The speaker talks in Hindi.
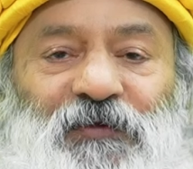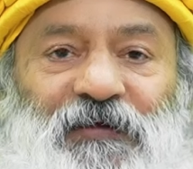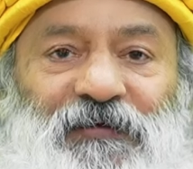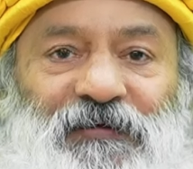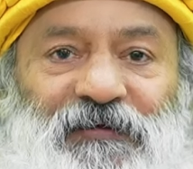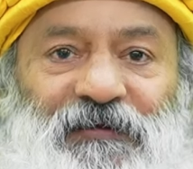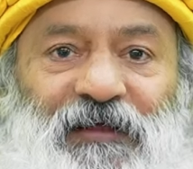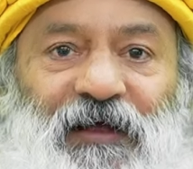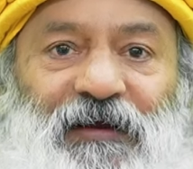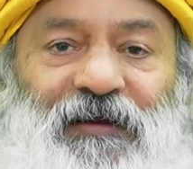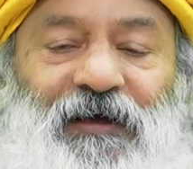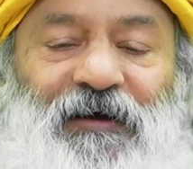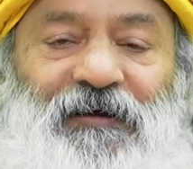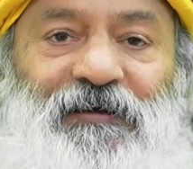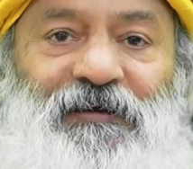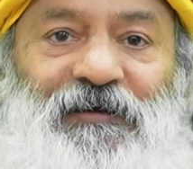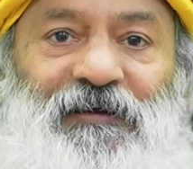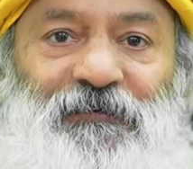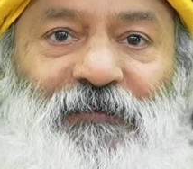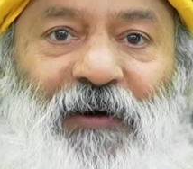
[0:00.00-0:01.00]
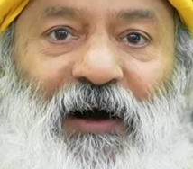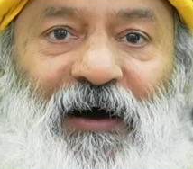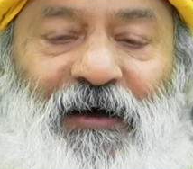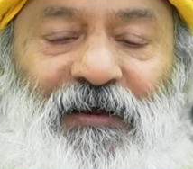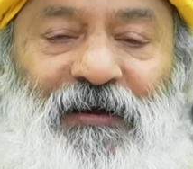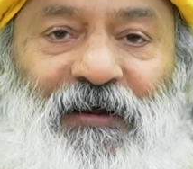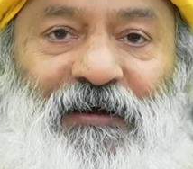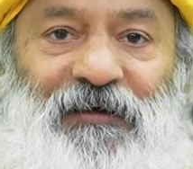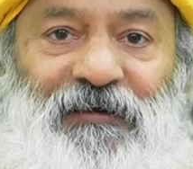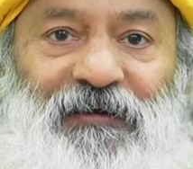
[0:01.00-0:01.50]
से सीधा नग्न ही
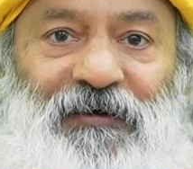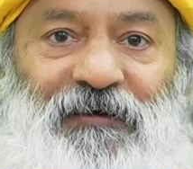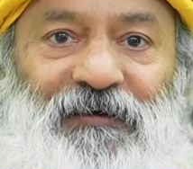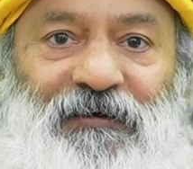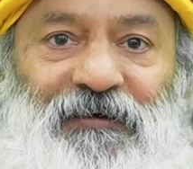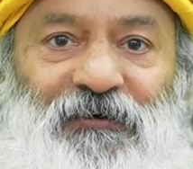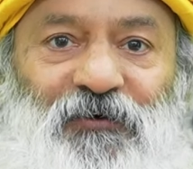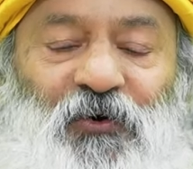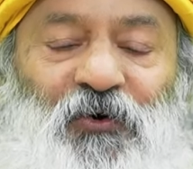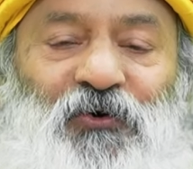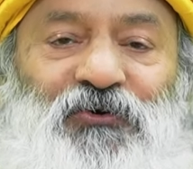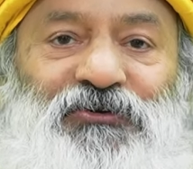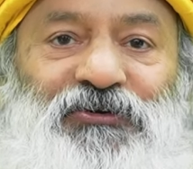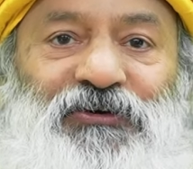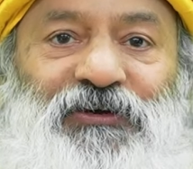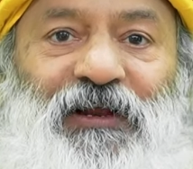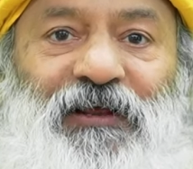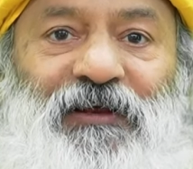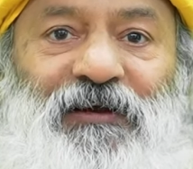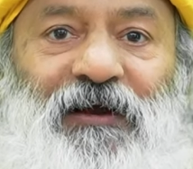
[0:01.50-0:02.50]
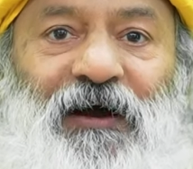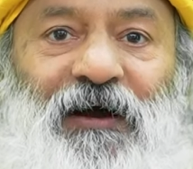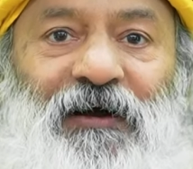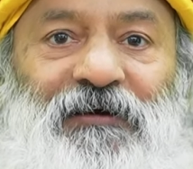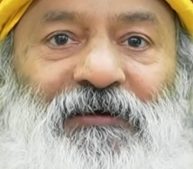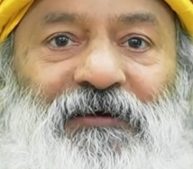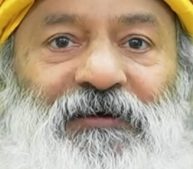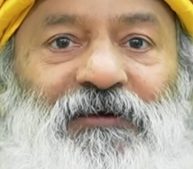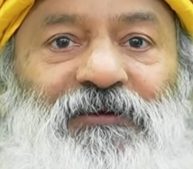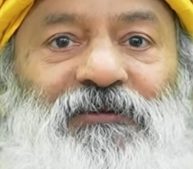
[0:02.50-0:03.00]
बाहर आ गया होश ही नहीं रहा
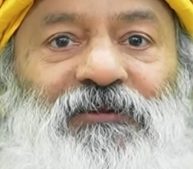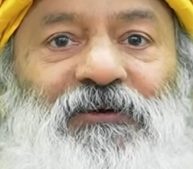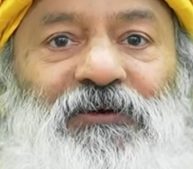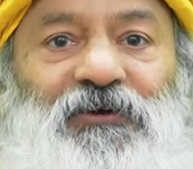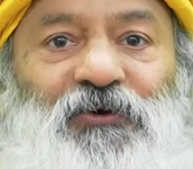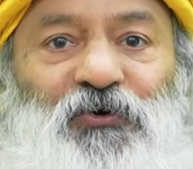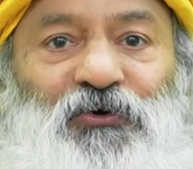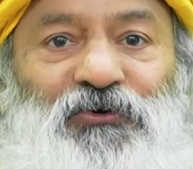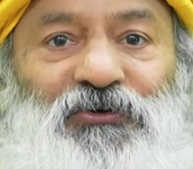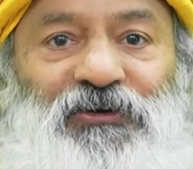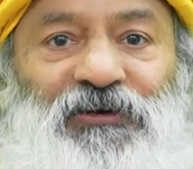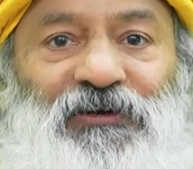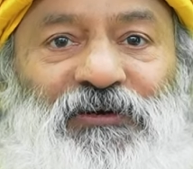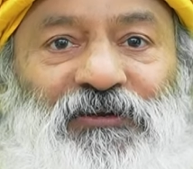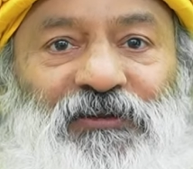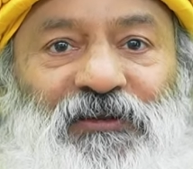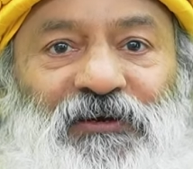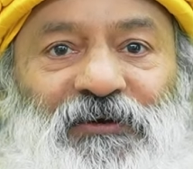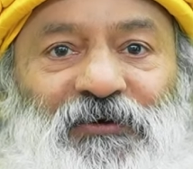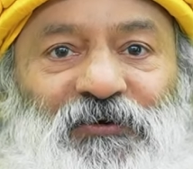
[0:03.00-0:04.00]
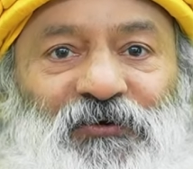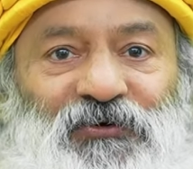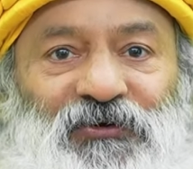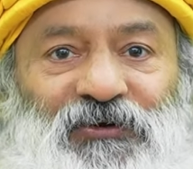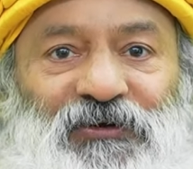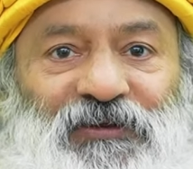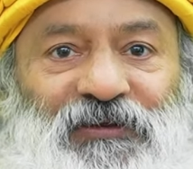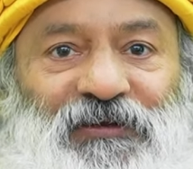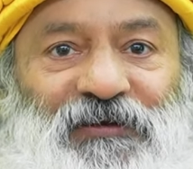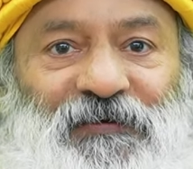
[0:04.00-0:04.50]
इतनी खुशी इतनी
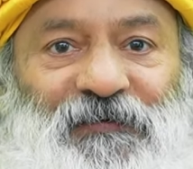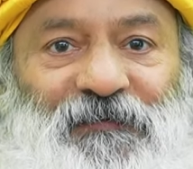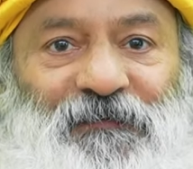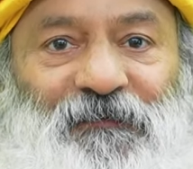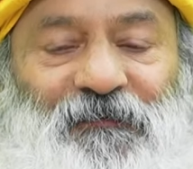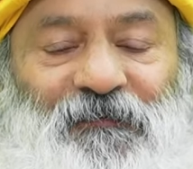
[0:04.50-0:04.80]
खुशी थी